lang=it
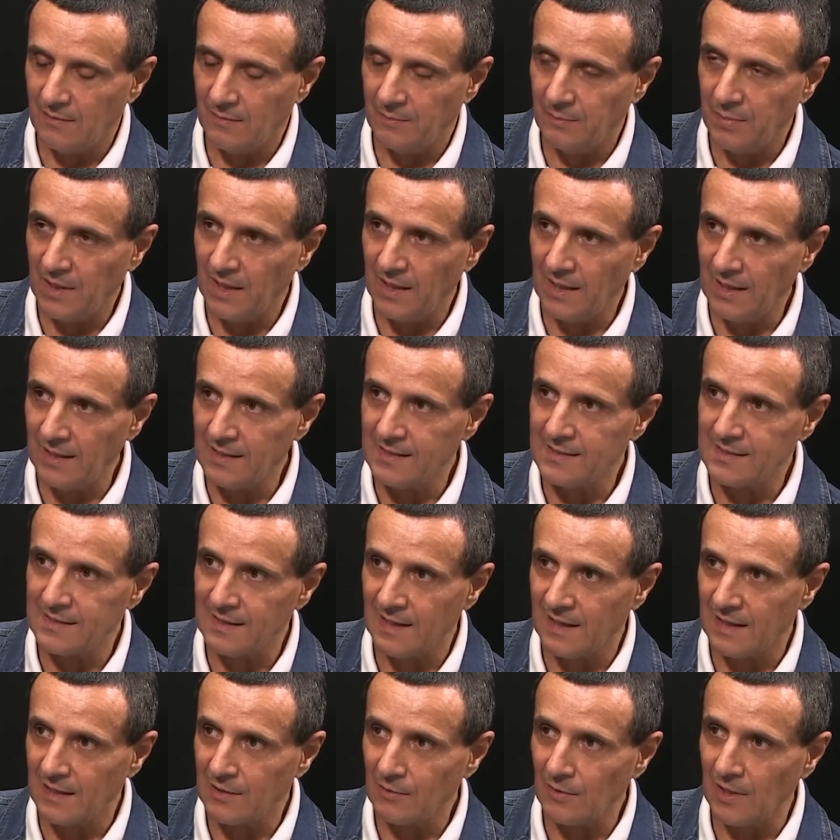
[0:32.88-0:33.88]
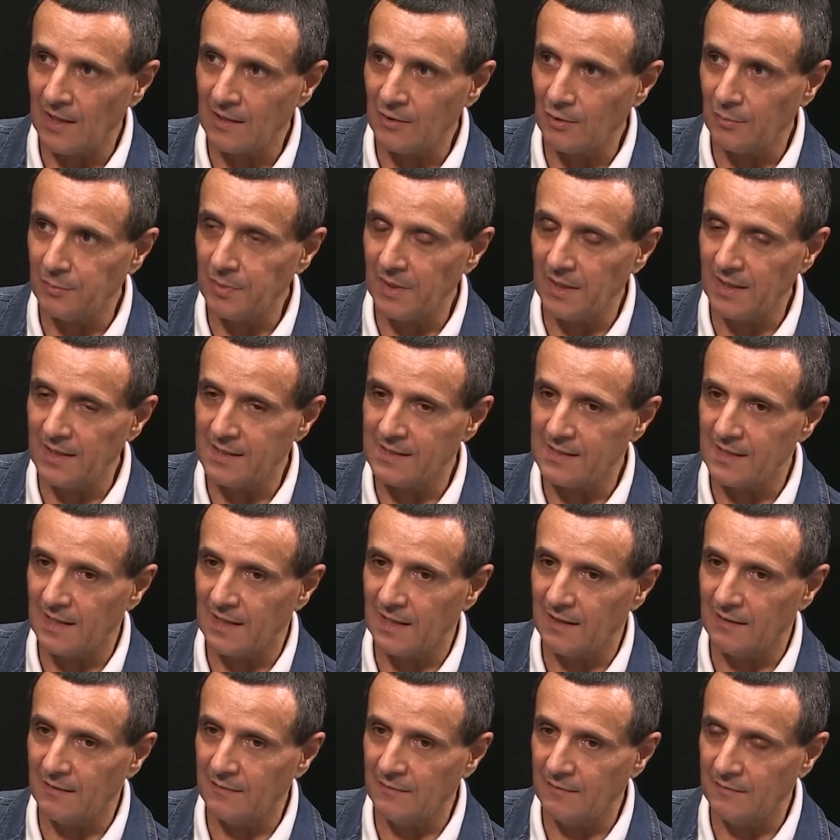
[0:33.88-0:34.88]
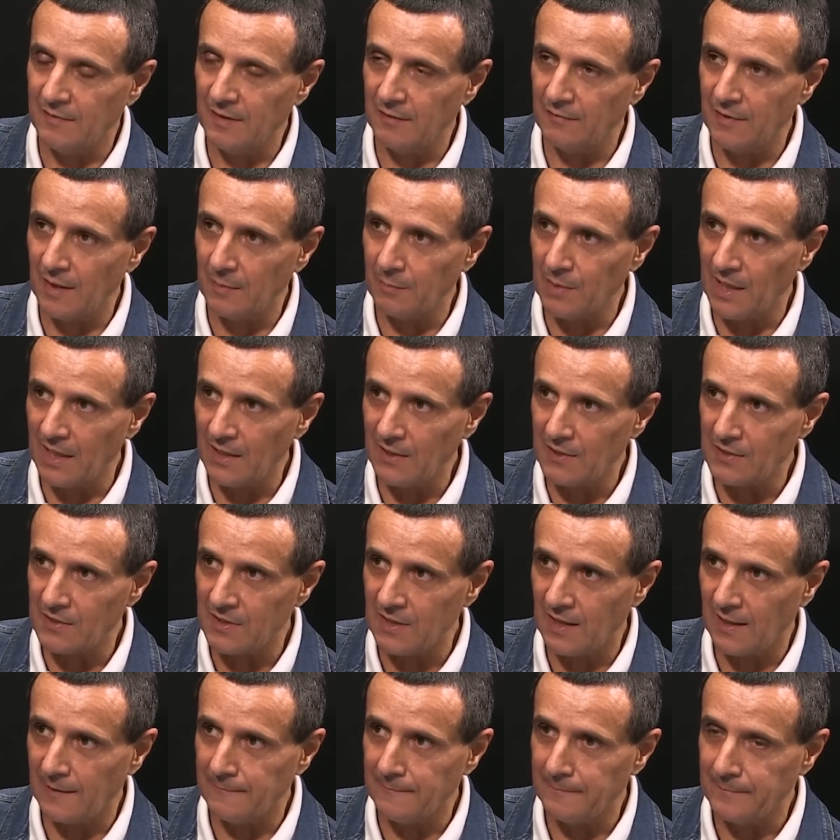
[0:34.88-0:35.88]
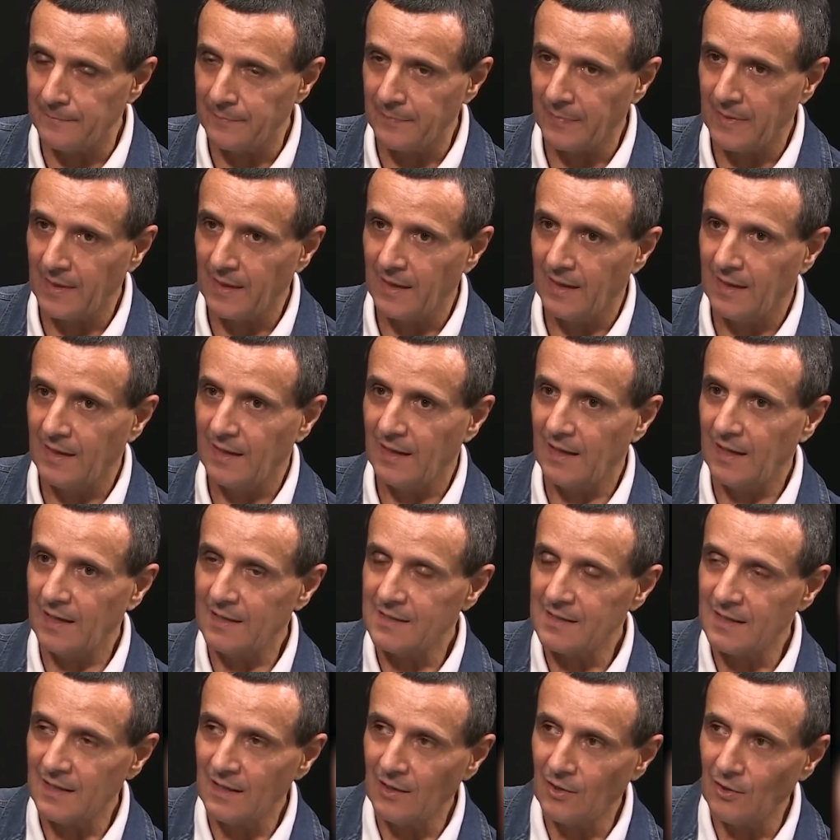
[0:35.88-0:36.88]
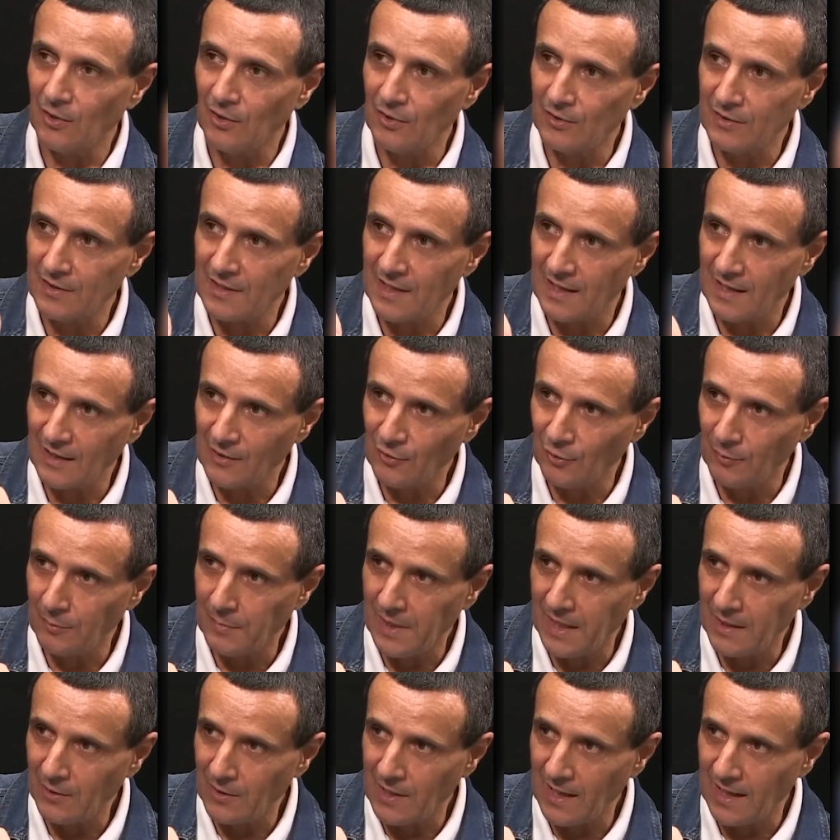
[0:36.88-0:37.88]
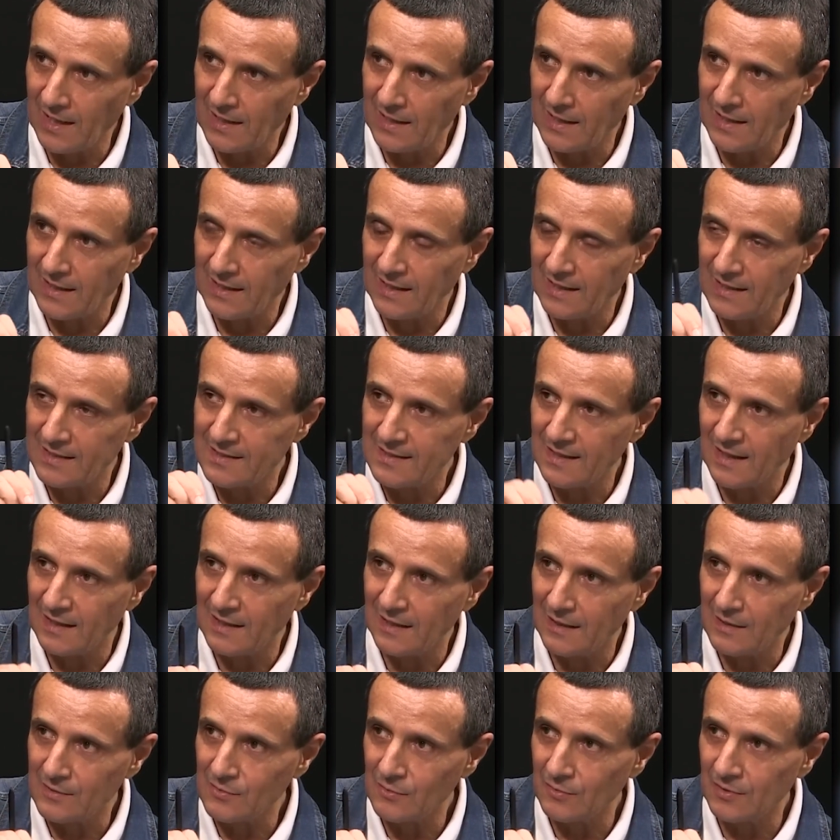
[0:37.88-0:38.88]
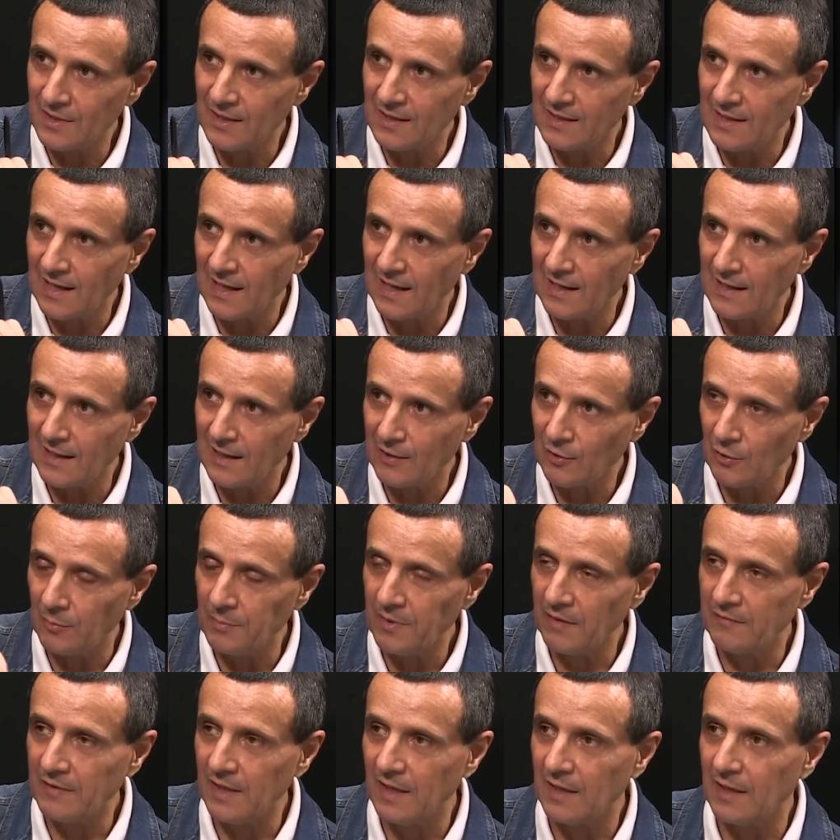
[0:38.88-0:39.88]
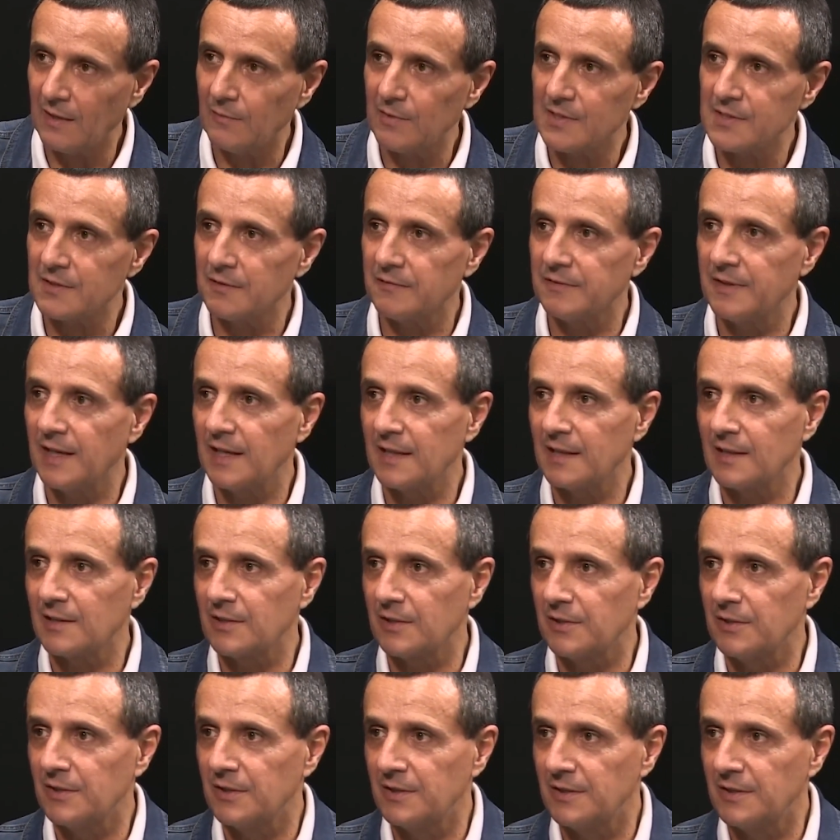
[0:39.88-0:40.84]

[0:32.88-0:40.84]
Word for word: Pelizza, Rolando Pelizza vive a Brescia e si incontra con Majorana che sta nel sud Italia? Come avviene questo fatto?